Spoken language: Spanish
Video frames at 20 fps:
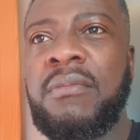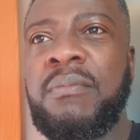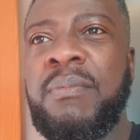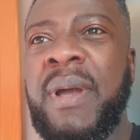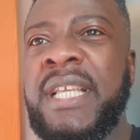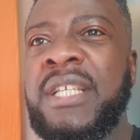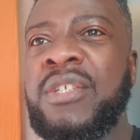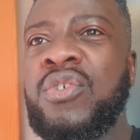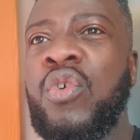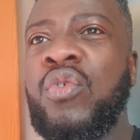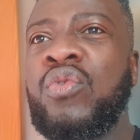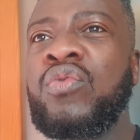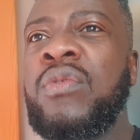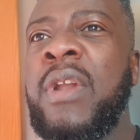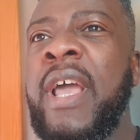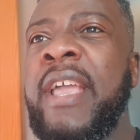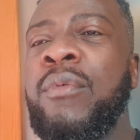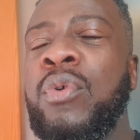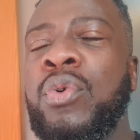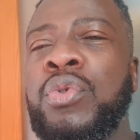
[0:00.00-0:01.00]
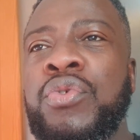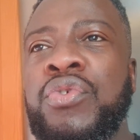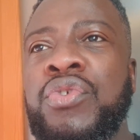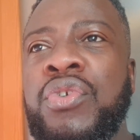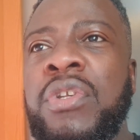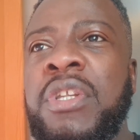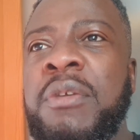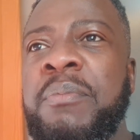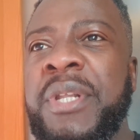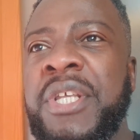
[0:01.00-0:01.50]
país con una
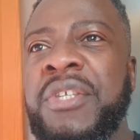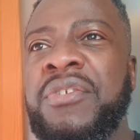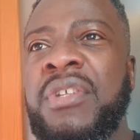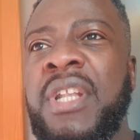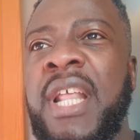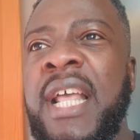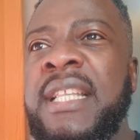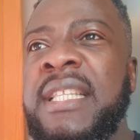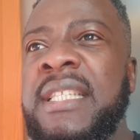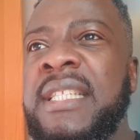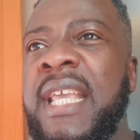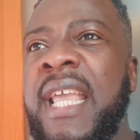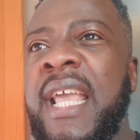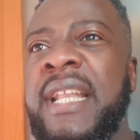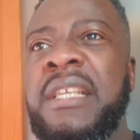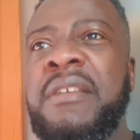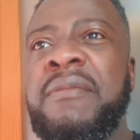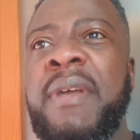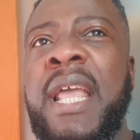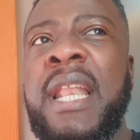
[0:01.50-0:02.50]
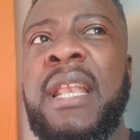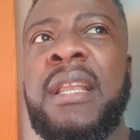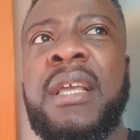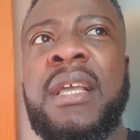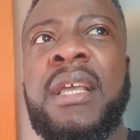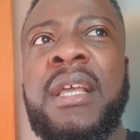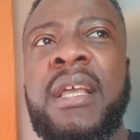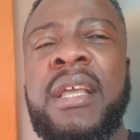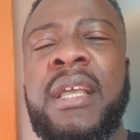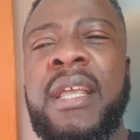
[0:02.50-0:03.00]
evolución impresionante a nivel
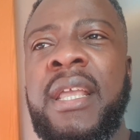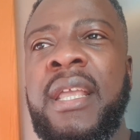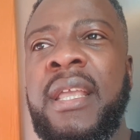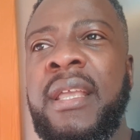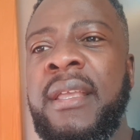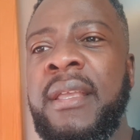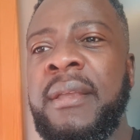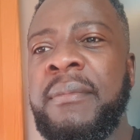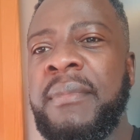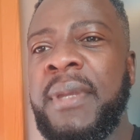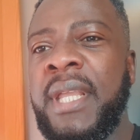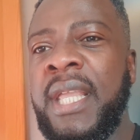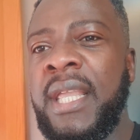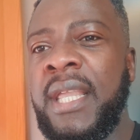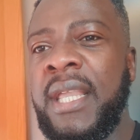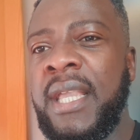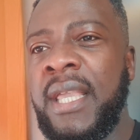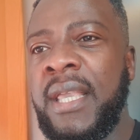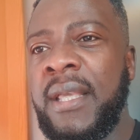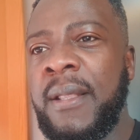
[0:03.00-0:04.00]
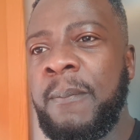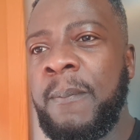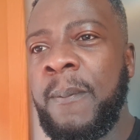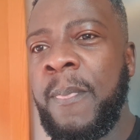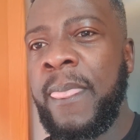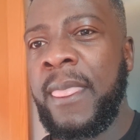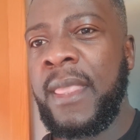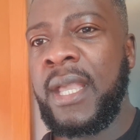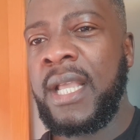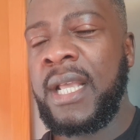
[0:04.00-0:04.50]
de eh, eh,
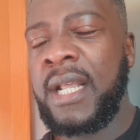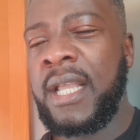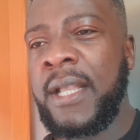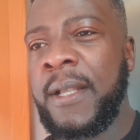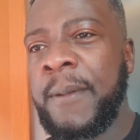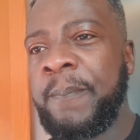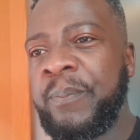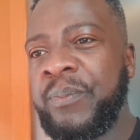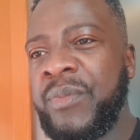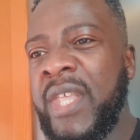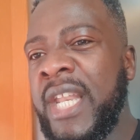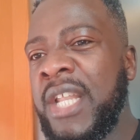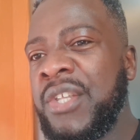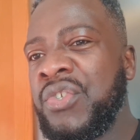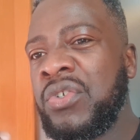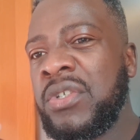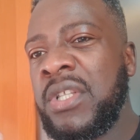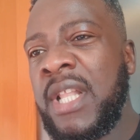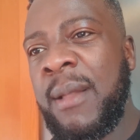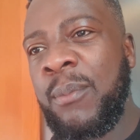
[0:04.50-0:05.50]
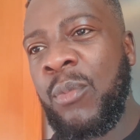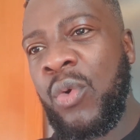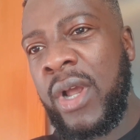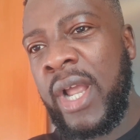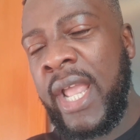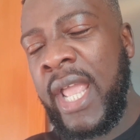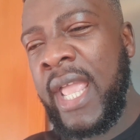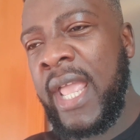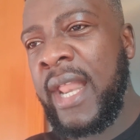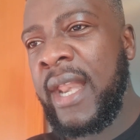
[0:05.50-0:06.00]
eh, derechos de las
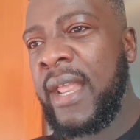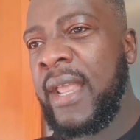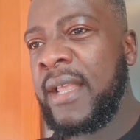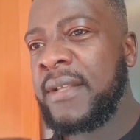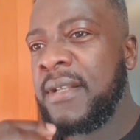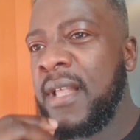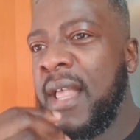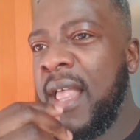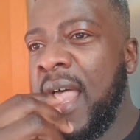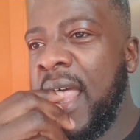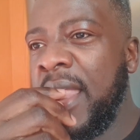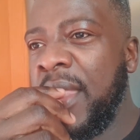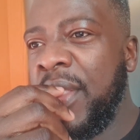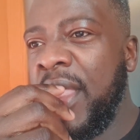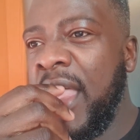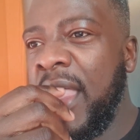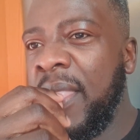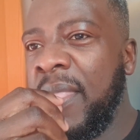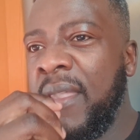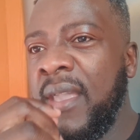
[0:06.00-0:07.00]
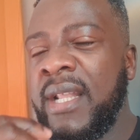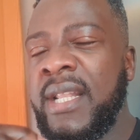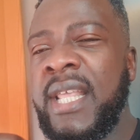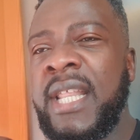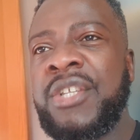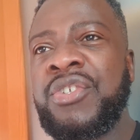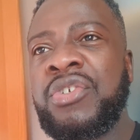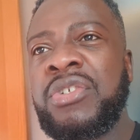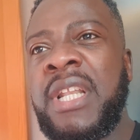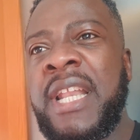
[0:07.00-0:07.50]
mujeres, a nivel
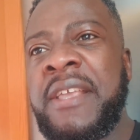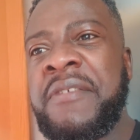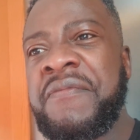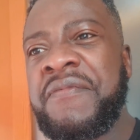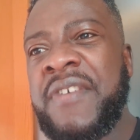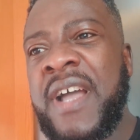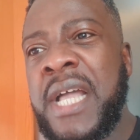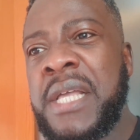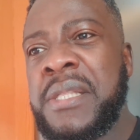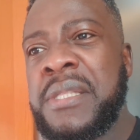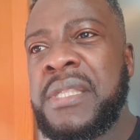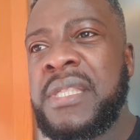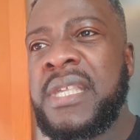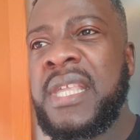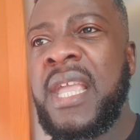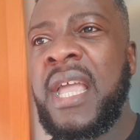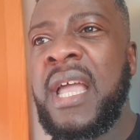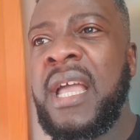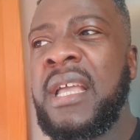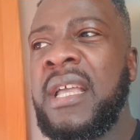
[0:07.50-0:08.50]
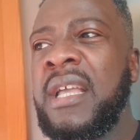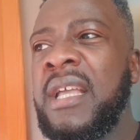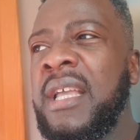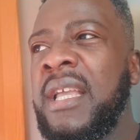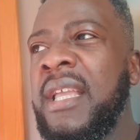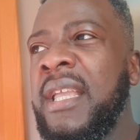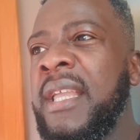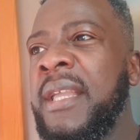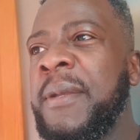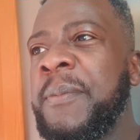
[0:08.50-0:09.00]
derechos de la infancia,
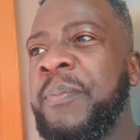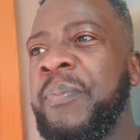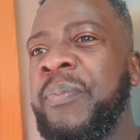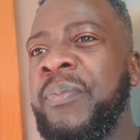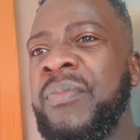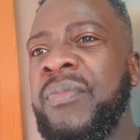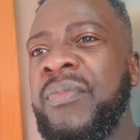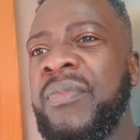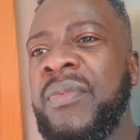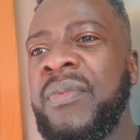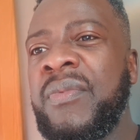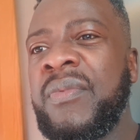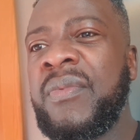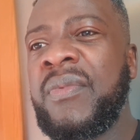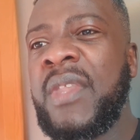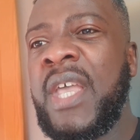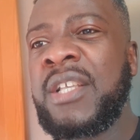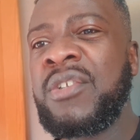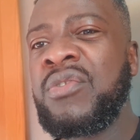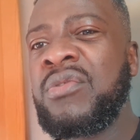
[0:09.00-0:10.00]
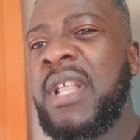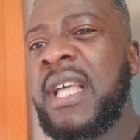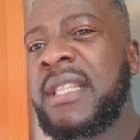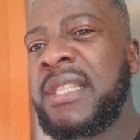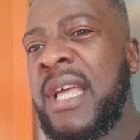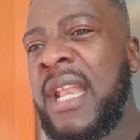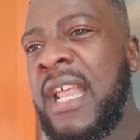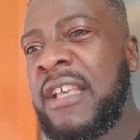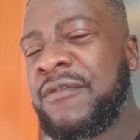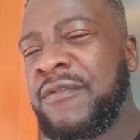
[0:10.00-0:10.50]
mm, mm, ayudas
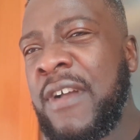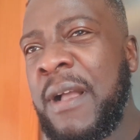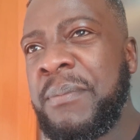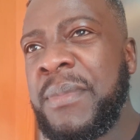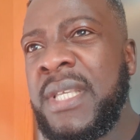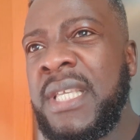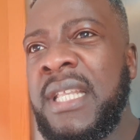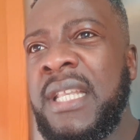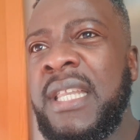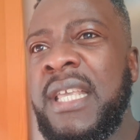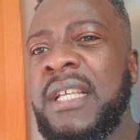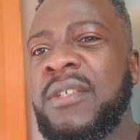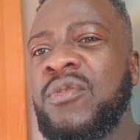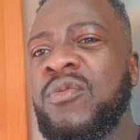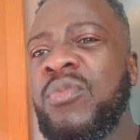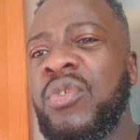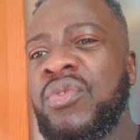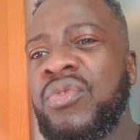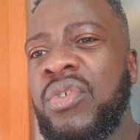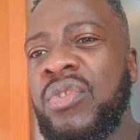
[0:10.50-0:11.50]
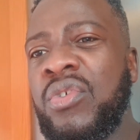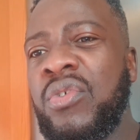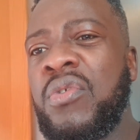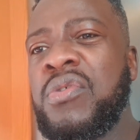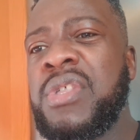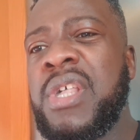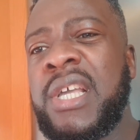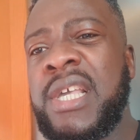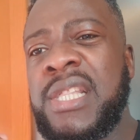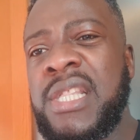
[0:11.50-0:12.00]
a las familias, un montón de
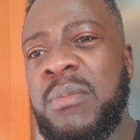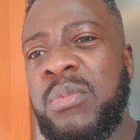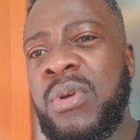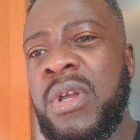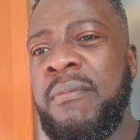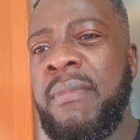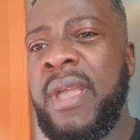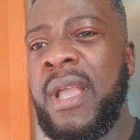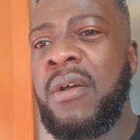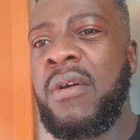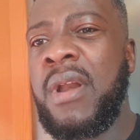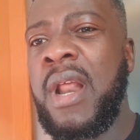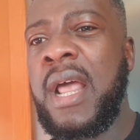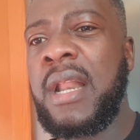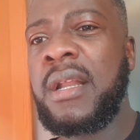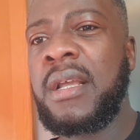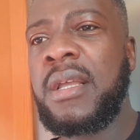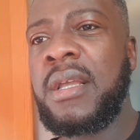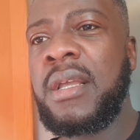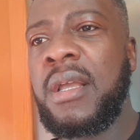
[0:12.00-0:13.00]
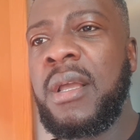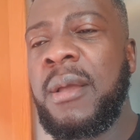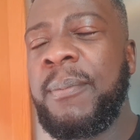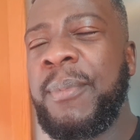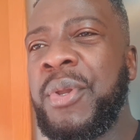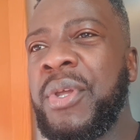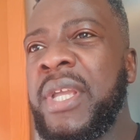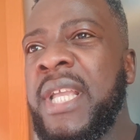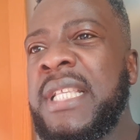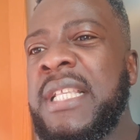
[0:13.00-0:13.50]
cosas que se pueden mejorar.
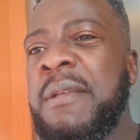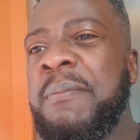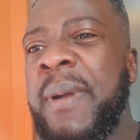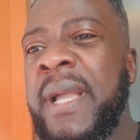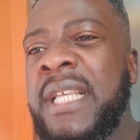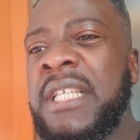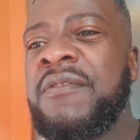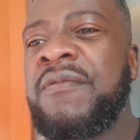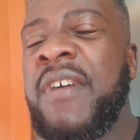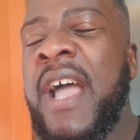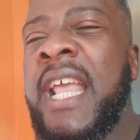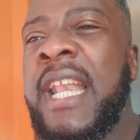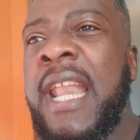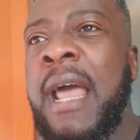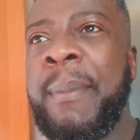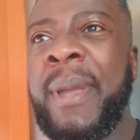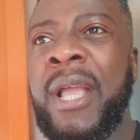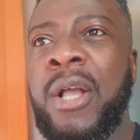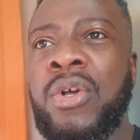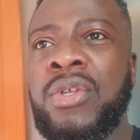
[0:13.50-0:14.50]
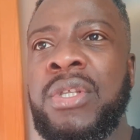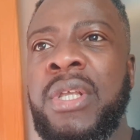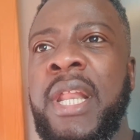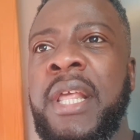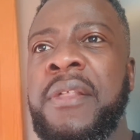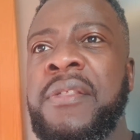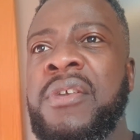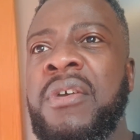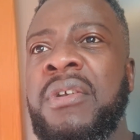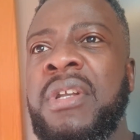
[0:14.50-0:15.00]
Pero es que ese país va en la mejor
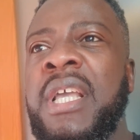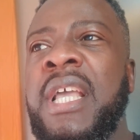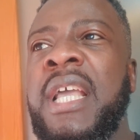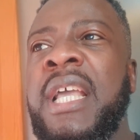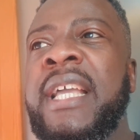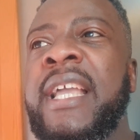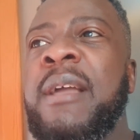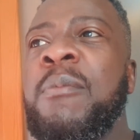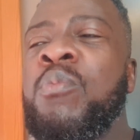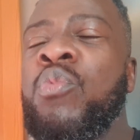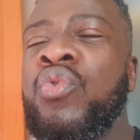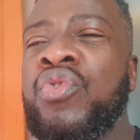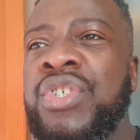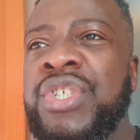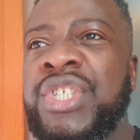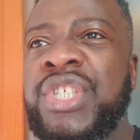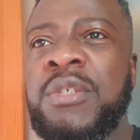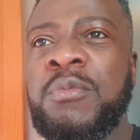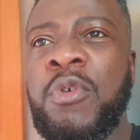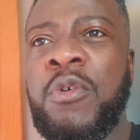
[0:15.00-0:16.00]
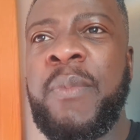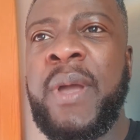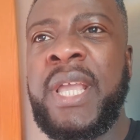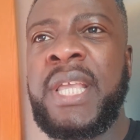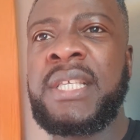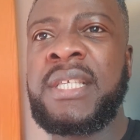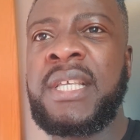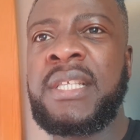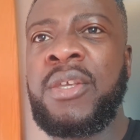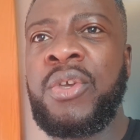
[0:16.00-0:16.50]
dirección que muchísimos
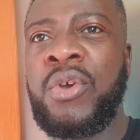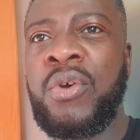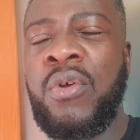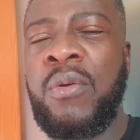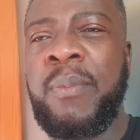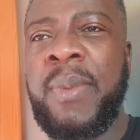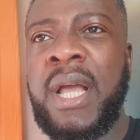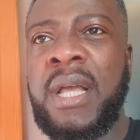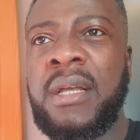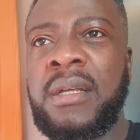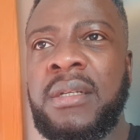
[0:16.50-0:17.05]
países de Europa.